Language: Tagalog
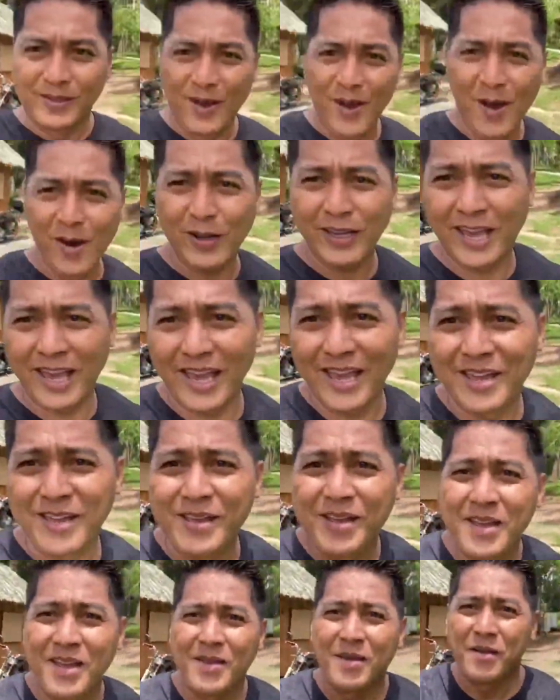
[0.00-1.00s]
Okay.
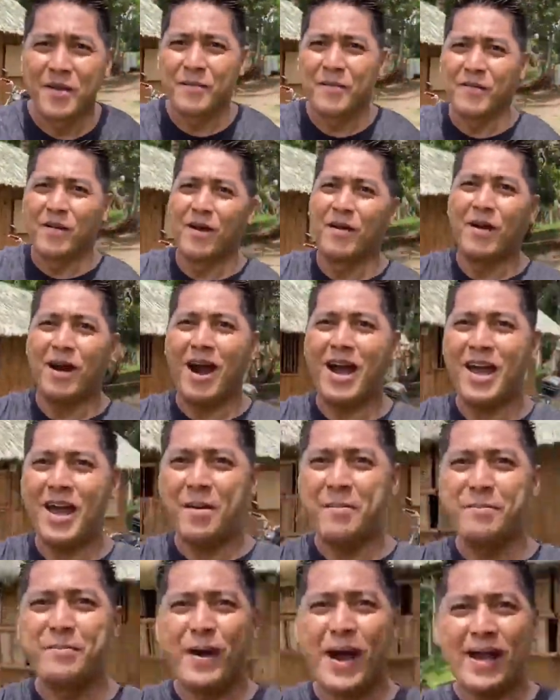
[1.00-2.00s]
I
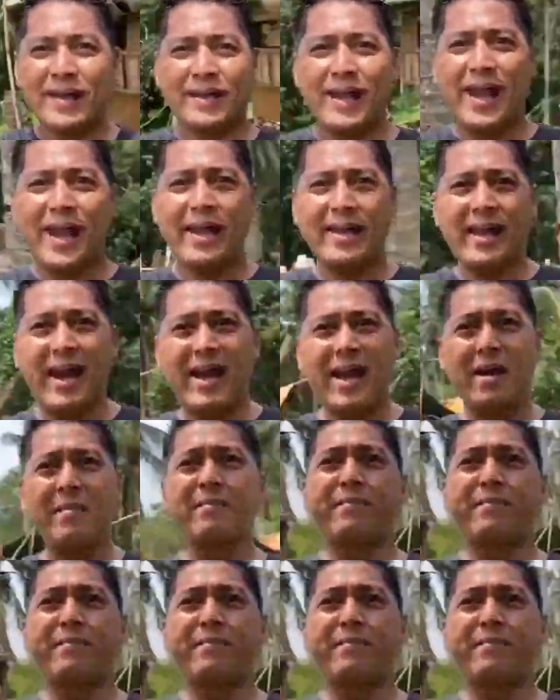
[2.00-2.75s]
am back and I am